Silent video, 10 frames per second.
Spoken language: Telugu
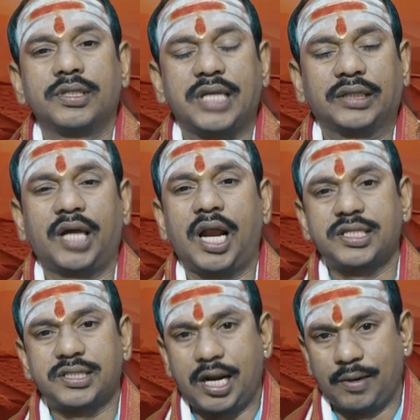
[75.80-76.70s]
సంతాన
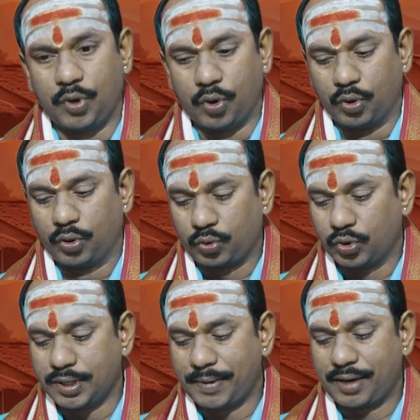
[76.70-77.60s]
స్థానంలో
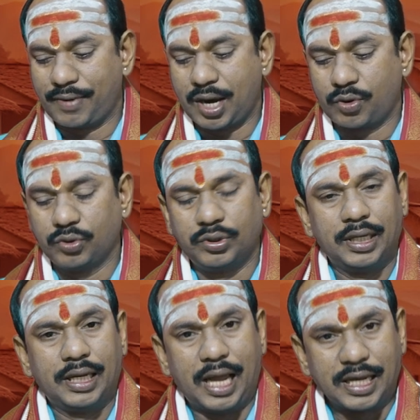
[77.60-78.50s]
కుజ భగవానుడు
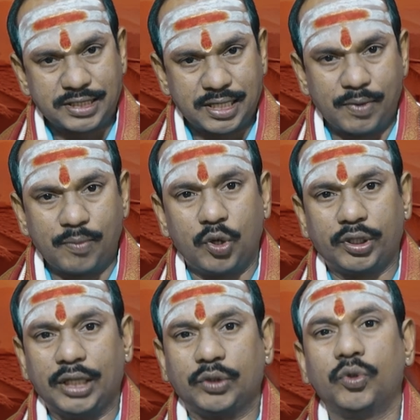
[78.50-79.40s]
అష్టమంలో
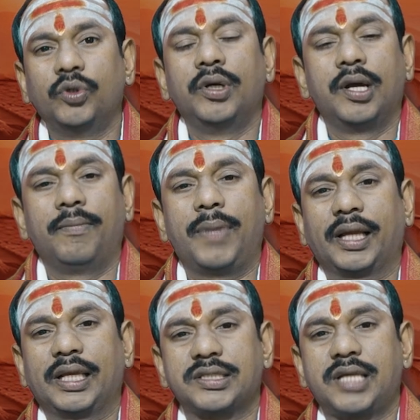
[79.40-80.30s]
కేతు
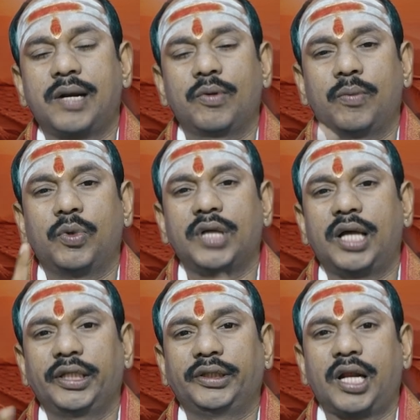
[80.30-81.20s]
భాగ్యస్థానంలో
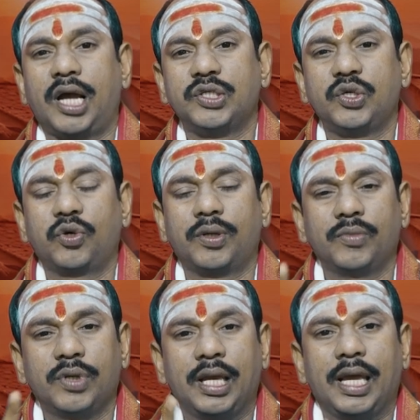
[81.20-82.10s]
బుధాదిత్య రాజయోగం
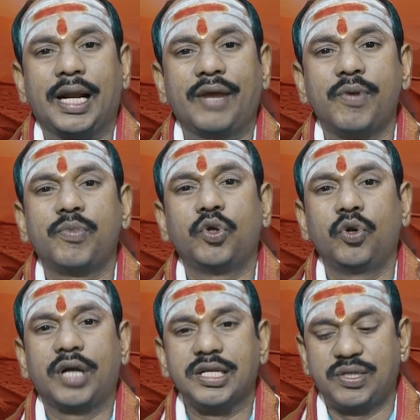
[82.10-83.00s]
రవి బుధులు
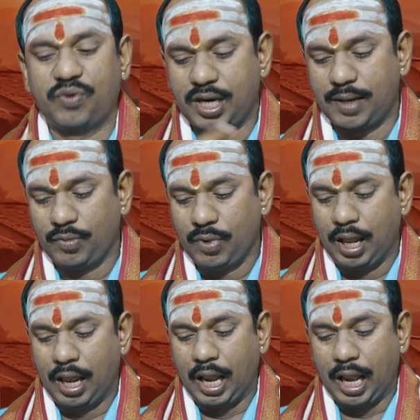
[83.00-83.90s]
కలిసి ఉండడం
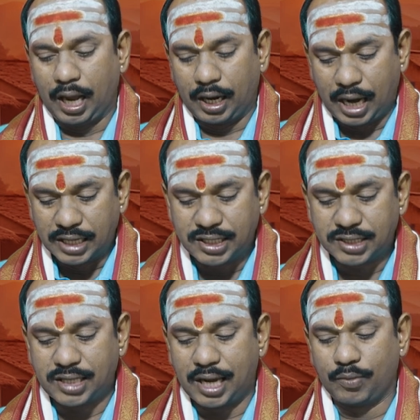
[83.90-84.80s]

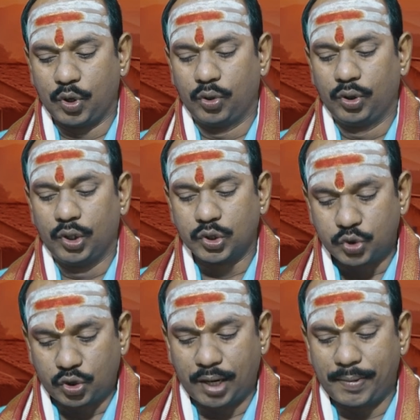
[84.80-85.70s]
రాజ్యస్థానంలో
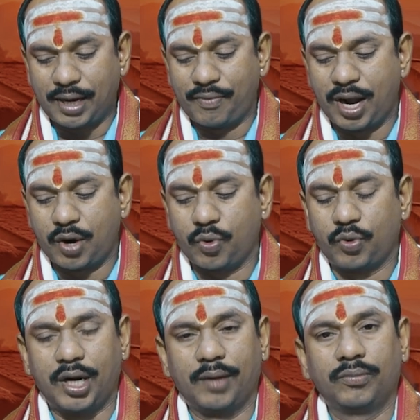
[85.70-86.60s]
శుక్ర భగవానుడు
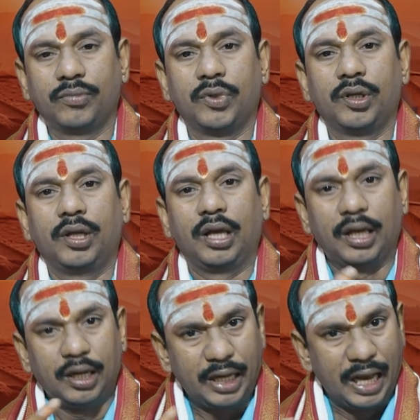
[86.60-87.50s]
ఉండడం
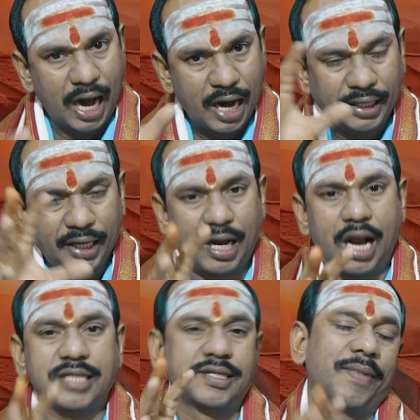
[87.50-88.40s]
ఇలాంటి
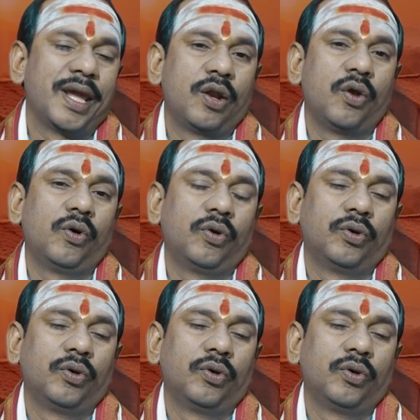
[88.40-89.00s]
కాల సమయంలో